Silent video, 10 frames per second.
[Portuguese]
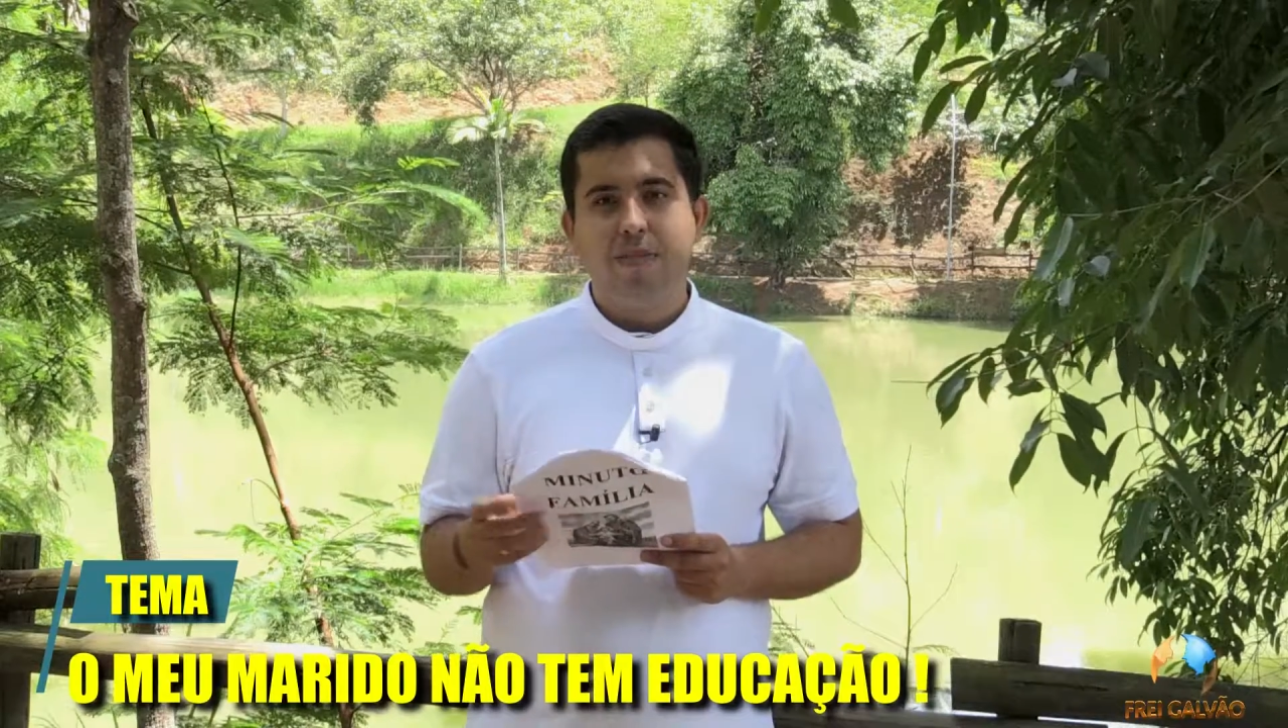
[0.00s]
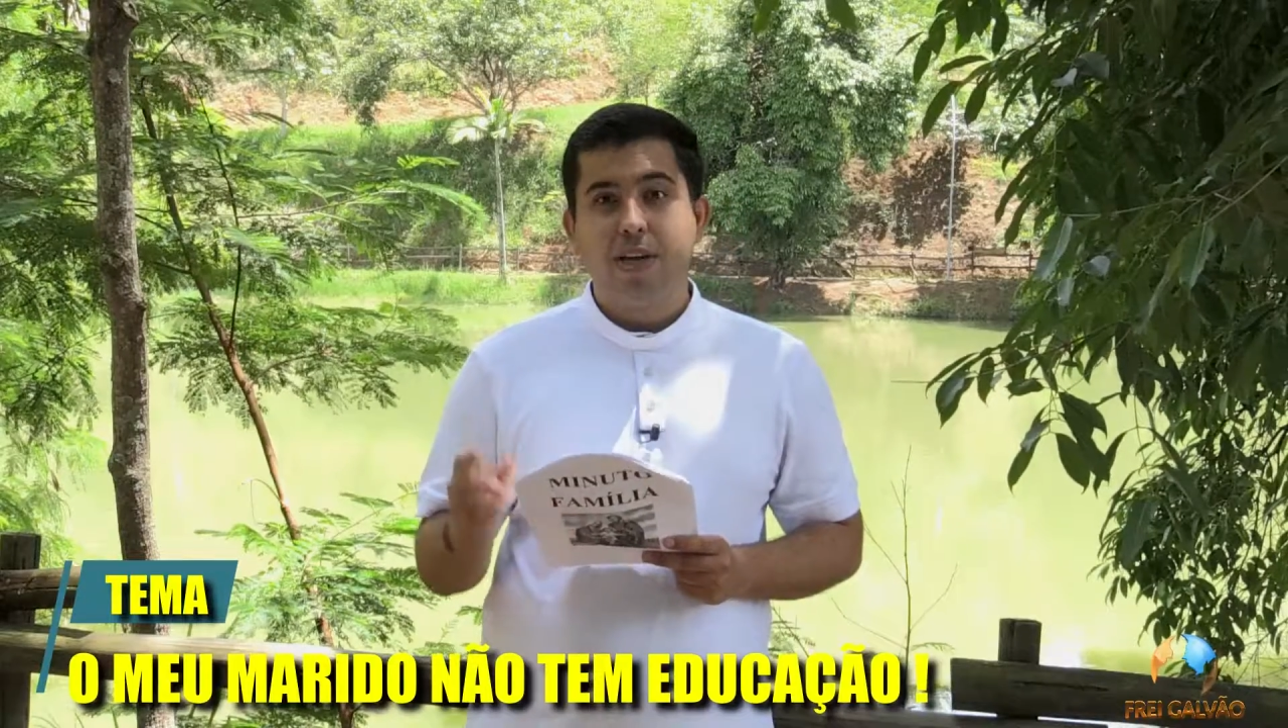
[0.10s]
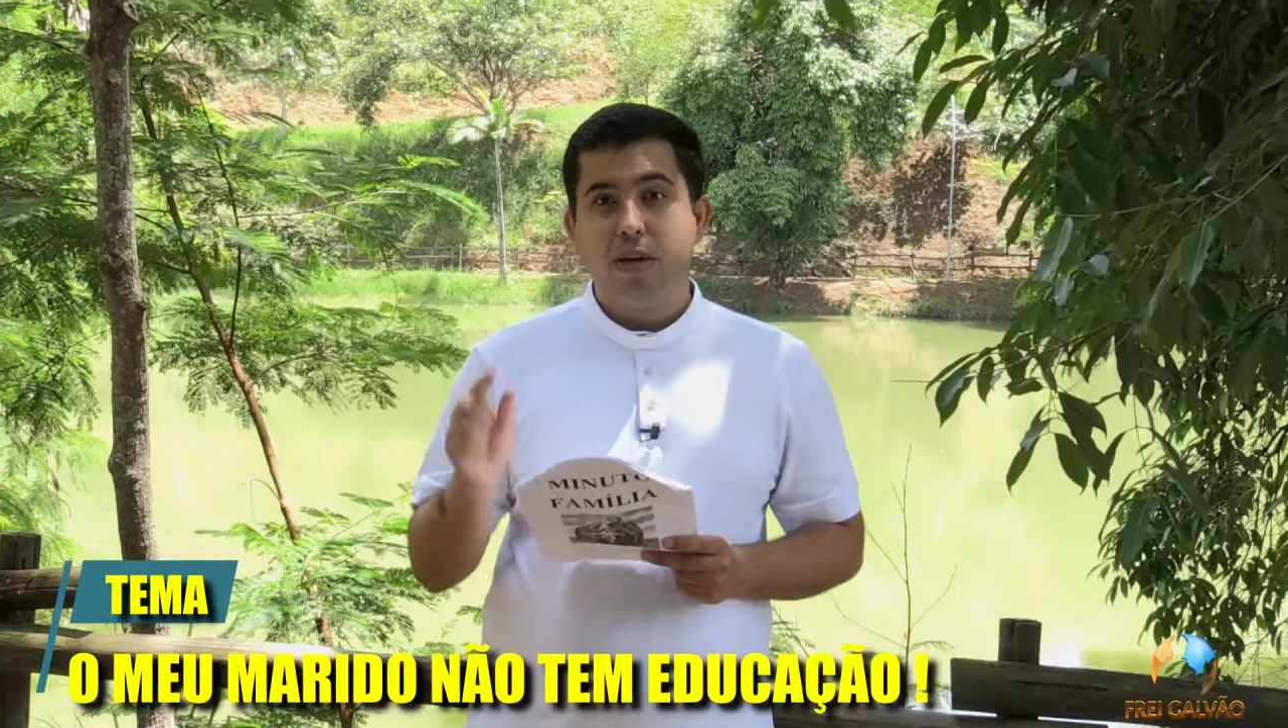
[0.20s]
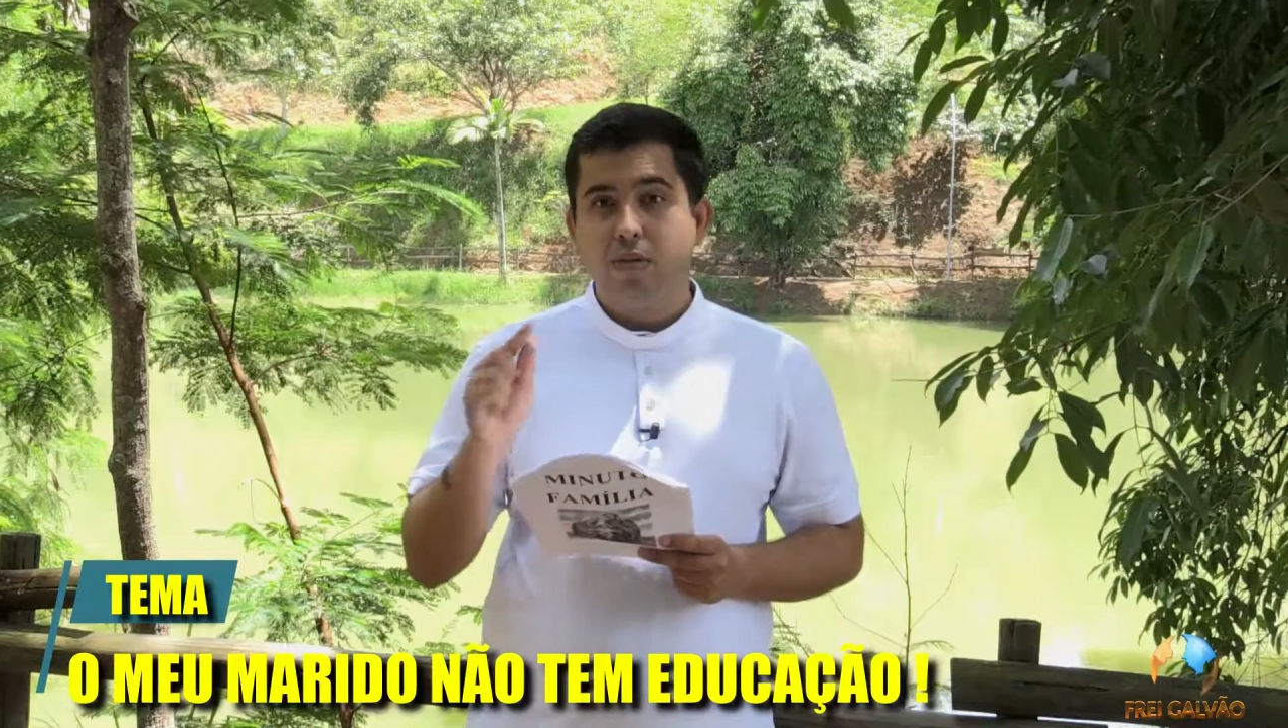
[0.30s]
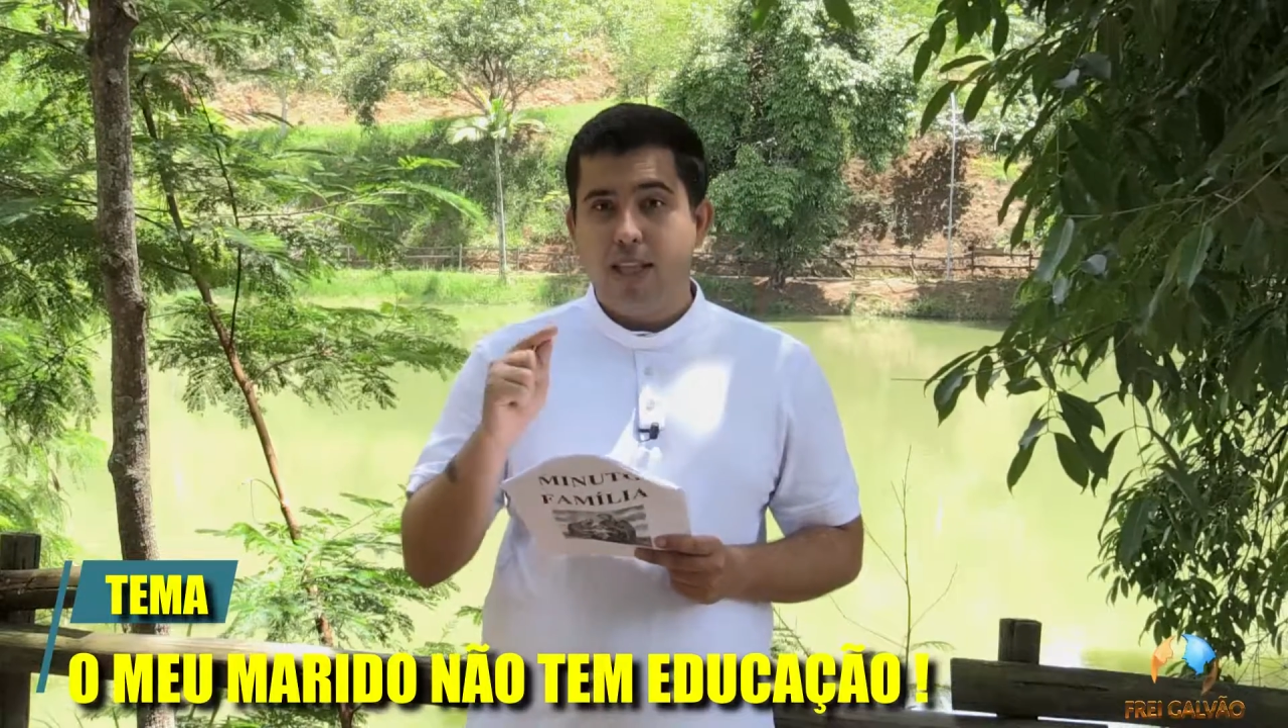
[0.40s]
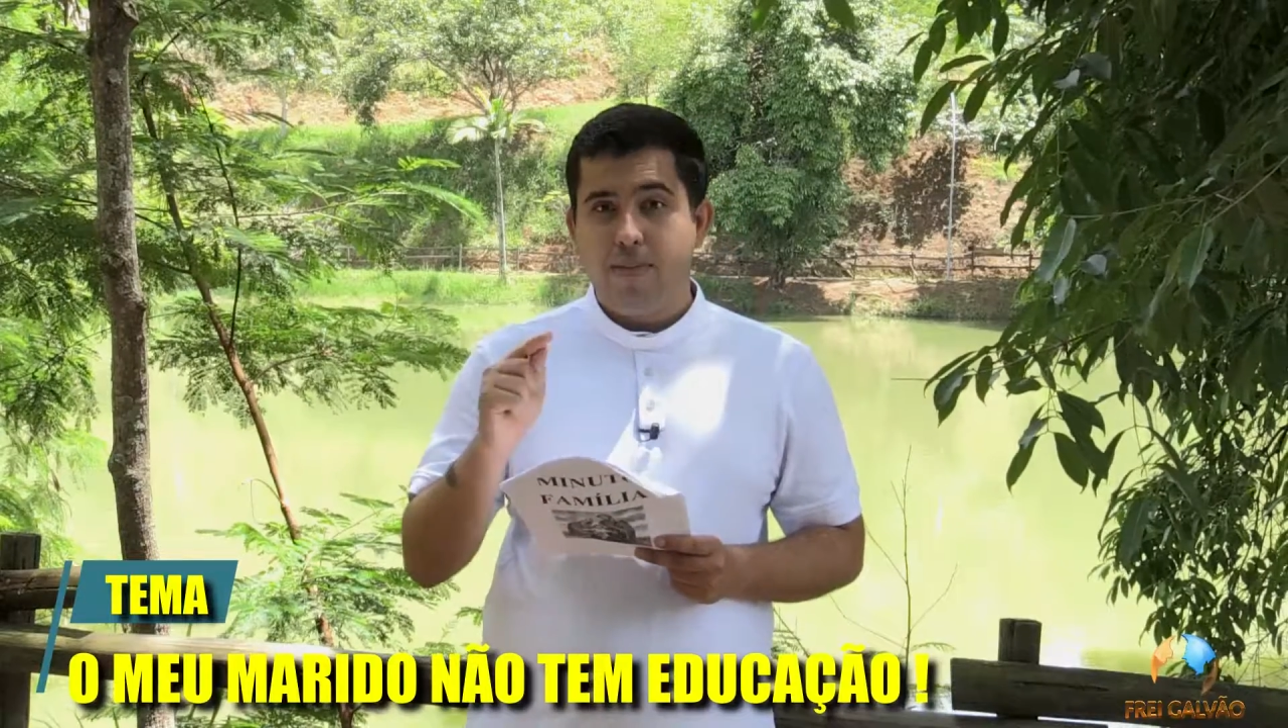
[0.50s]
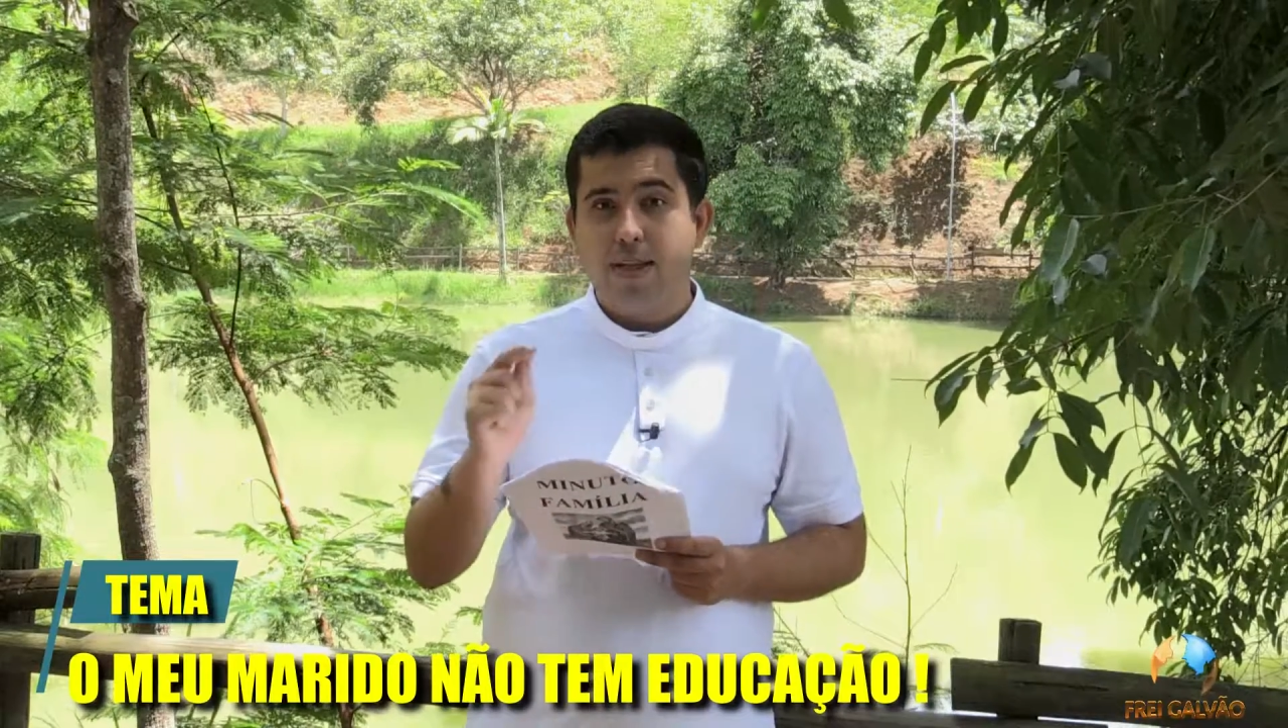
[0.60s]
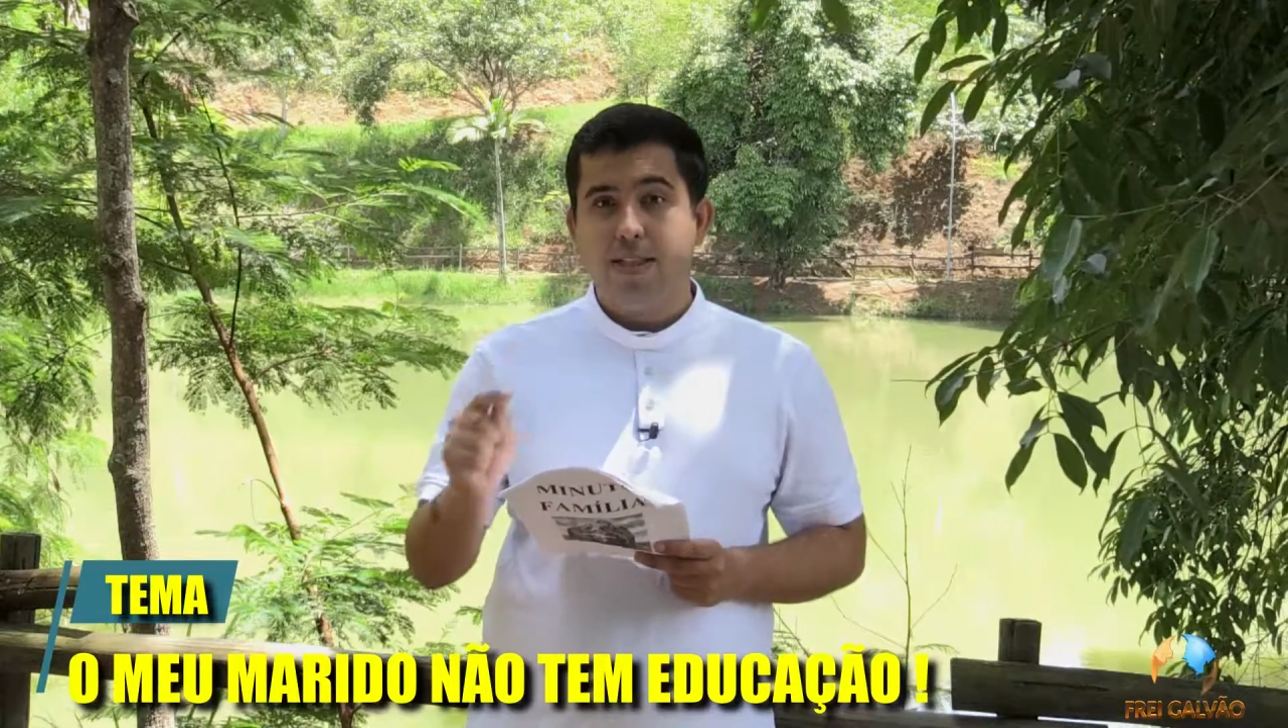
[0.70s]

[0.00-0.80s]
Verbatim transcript: porque é um tema